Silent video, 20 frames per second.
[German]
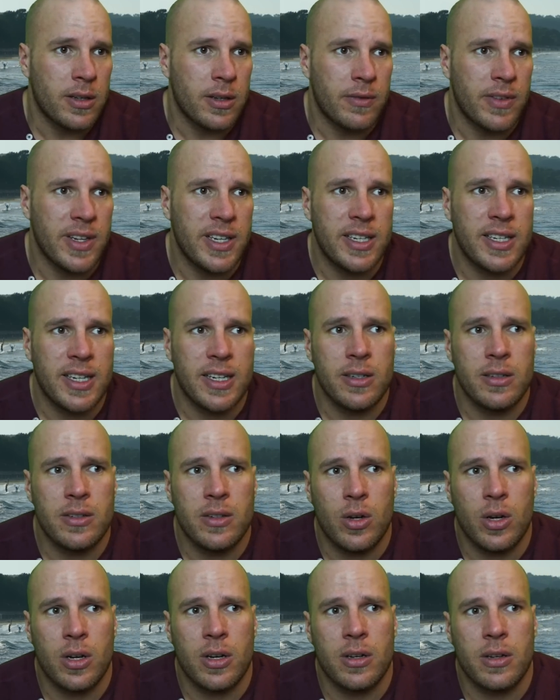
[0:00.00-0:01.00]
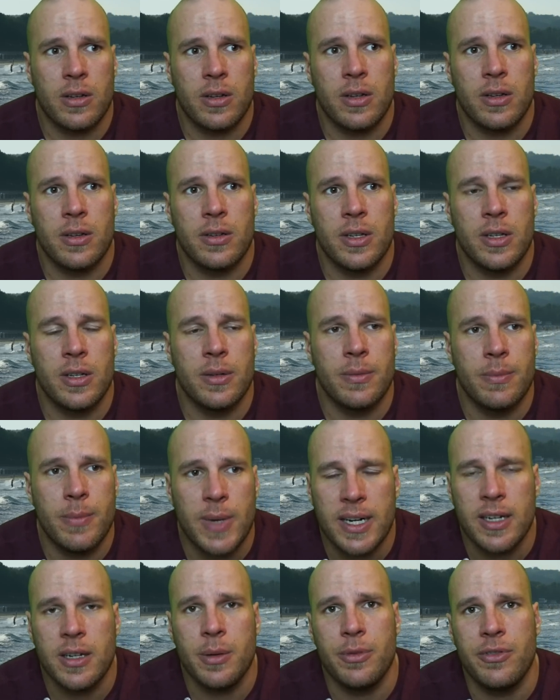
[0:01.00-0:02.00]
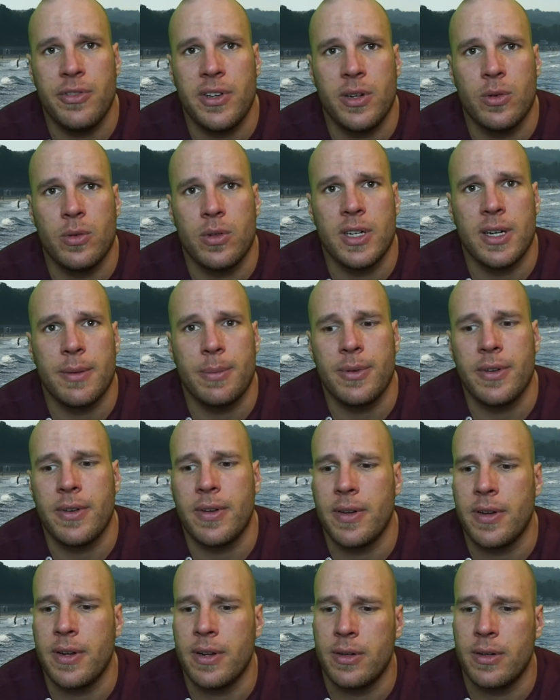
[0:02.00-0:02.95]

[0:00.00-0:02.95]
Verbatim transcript: wenn ihr dann noch mangelnde Bewegung habt